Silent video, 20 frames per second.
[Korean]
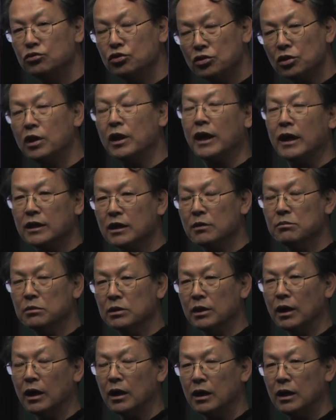추진을 해야
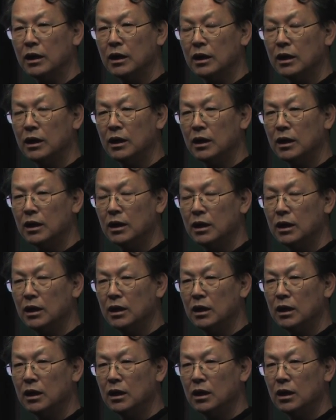됩니다.
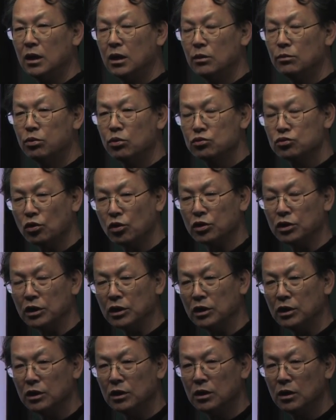
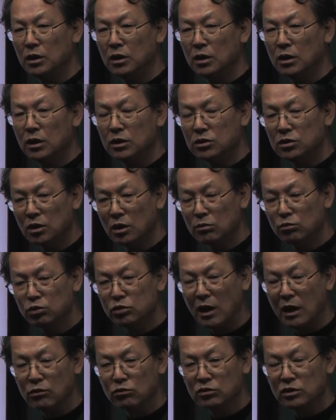북쪽이 정부
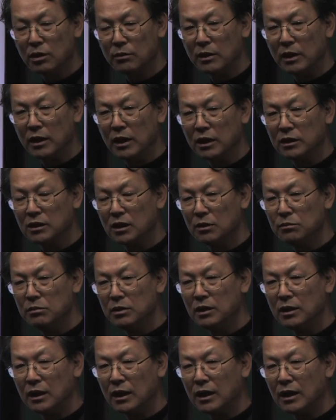당국자만이 아니라
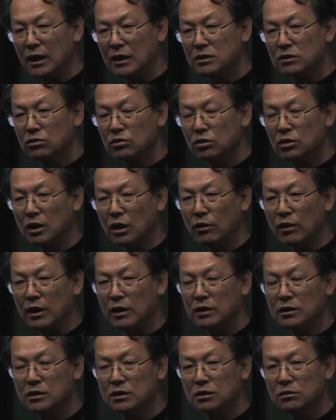민간까지도
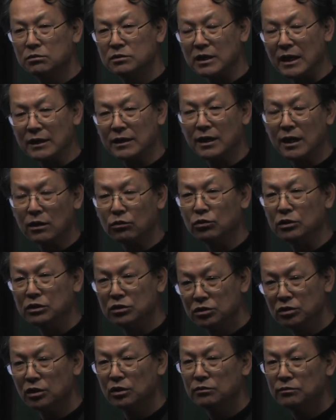대화를 지금 차단하고
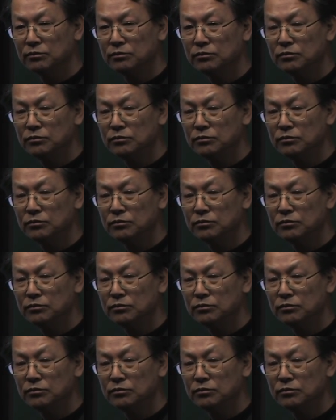있죠.